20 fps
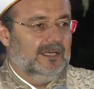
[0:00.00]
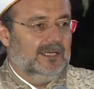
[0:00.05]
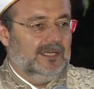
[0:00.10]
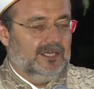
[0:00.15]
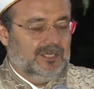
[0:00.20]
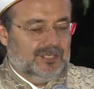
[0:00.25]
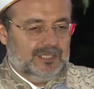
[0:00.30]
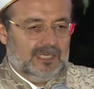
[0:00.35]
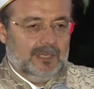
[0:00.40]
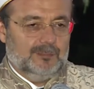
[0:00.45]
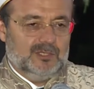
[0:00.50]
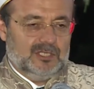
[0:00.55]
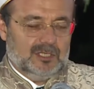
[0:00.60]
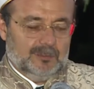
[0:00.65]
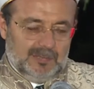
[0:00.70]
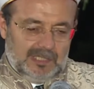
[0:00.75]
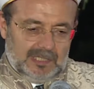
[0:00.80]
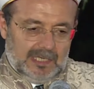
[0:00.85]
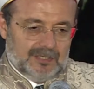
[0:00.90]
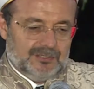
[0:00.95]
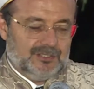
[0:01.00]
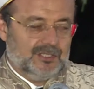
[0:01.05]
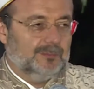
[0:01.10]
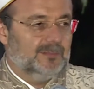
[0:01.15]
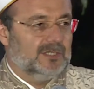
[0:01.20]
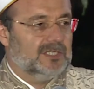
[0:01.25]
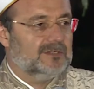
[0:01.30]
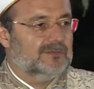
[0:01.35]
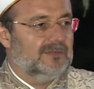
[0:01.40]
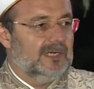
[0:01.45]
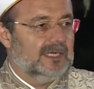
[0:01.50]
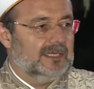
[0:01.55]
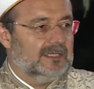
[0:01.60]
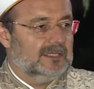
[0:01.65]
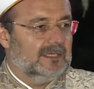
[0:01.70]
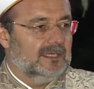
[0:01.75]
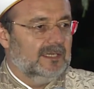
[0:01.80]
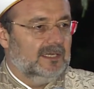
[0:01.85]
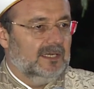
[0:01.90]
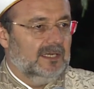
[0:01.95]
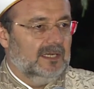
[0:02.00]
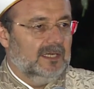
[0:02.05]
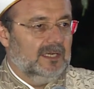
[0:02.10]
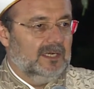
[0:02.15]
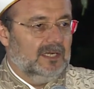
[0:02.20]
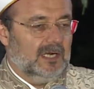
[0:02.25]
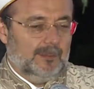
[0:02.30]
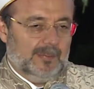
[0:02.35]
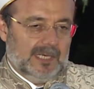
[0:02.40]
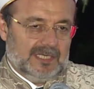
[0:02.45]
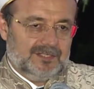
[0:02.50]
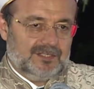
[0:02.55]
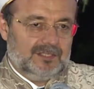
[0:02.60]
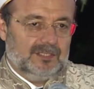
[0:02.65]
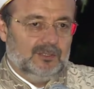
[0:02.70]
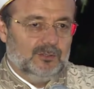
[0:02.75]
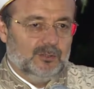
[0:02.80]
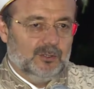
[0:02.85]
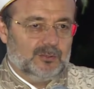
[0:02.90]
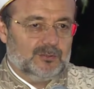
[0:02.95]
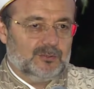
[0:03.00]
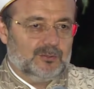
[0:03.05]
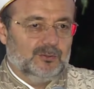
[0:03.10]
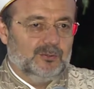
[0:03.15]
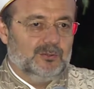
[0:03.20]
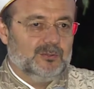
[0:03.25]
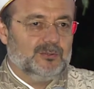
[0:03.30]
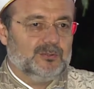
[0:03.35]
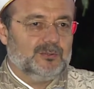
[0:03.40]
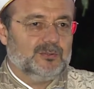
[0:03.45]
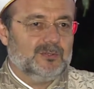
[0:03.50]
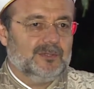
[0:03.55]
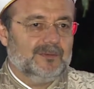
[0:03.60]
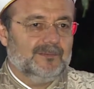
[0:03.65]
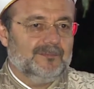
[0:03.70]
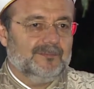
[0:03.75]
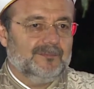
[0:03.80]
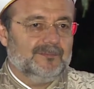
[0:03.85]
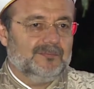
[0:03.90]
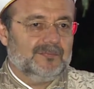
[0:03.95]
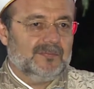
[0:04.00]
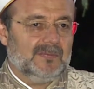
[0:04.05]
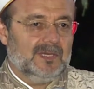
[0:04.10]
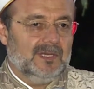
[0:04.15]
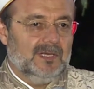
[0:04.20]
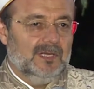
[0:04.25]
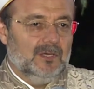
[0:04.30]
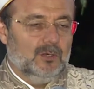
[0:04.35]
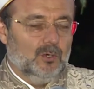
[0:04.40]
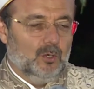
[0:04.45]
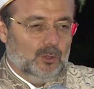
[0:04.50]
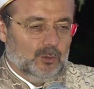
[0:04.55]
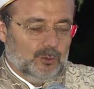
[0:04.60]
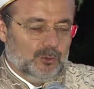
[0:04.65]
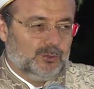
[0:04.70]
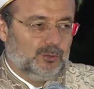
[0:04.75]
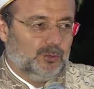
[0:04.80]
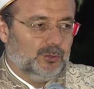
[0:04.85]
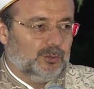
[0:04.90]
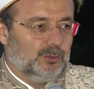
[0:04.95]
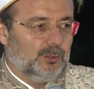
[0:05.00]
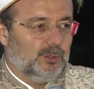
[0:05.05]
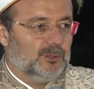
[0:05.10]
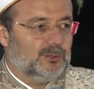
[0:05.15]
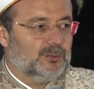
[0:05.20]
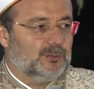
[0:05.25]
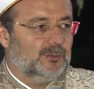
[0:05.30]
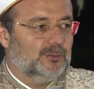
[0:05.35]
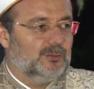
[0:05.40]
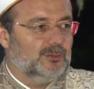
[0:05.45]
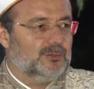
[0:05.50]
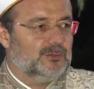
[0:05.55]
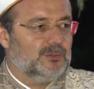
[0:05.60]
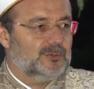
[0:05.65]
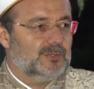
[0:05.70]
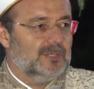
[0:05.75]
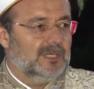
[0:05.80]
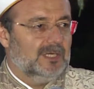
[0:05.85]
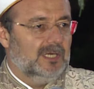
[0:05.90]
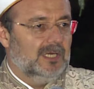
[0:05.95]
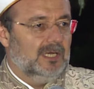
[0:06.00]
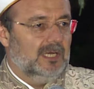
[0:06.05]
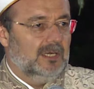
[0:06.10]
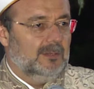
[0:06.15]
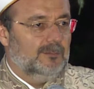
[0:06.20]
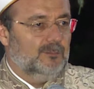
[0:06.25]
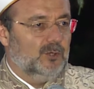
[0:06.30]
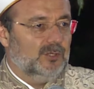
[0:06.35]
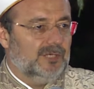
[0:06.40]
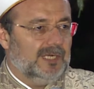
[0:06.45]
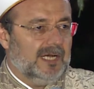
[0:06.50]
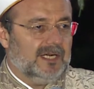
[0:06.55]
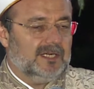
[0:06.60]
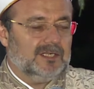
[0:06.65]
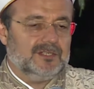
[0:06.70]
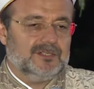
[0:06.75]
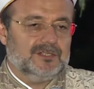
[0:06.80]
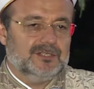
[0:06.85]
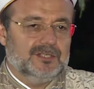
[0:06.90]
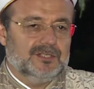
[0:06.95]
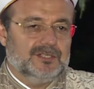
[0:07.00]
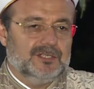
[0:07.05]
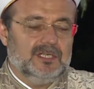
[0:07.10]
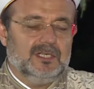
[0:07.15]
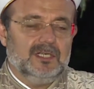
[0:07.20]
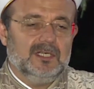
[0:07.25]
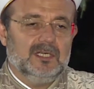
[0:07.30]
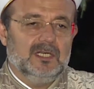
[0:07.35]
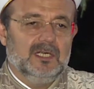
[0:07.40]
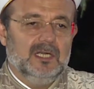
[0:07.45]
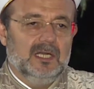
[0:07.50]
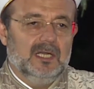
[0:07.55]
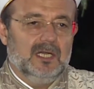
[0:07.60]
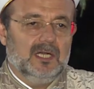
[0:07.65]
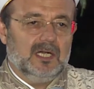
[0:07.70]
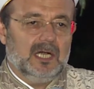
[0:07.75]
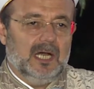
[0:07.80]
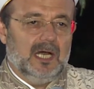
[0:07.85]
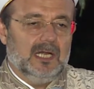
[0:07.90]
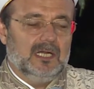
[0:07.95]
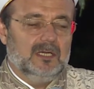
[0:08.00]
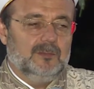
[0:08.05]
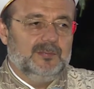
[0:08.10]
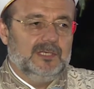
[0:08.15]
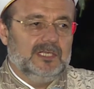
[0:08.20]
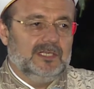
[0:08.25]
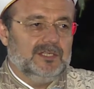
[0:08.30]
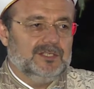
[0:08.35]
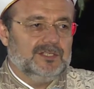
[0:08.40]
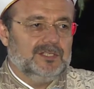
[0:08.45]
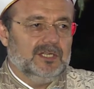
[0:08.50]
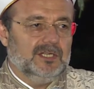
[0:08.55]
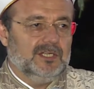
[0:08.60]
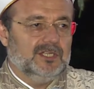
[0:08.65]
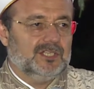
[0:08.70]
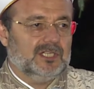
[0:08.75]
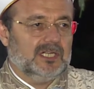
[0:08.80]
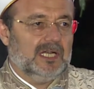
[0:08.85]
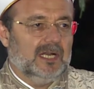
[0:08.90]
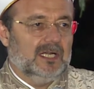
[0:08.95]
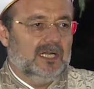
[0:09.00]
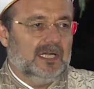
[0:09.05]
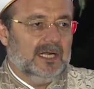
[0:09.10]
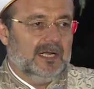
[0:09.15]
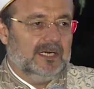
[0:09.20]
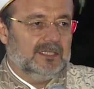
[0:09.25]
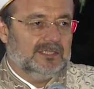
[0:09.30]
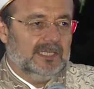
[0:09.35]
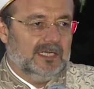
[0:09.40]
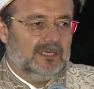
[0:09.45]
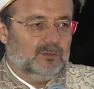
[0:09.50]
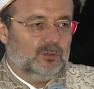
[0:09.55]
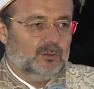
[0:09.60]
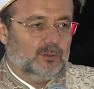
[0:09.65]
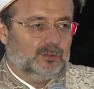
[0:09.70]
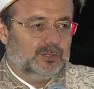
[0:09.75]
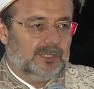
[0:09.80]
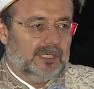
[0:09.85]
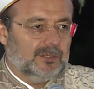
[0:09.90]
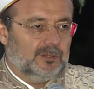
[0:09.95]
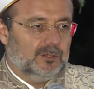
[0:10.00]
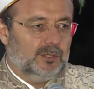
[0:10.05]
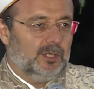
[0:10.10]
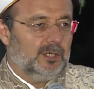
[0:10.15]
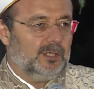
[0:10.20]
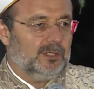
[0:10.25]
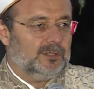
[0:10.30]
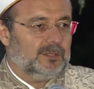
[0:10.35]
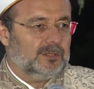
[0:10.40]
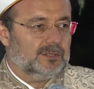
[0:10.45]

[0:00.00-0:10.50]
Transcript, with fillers: İşte bizim inancımız var. Namaz kılıyorsunuz, oruç tutuyorsunuz. Bunlar sizin kalbinizi işgallerden kurtarıyor,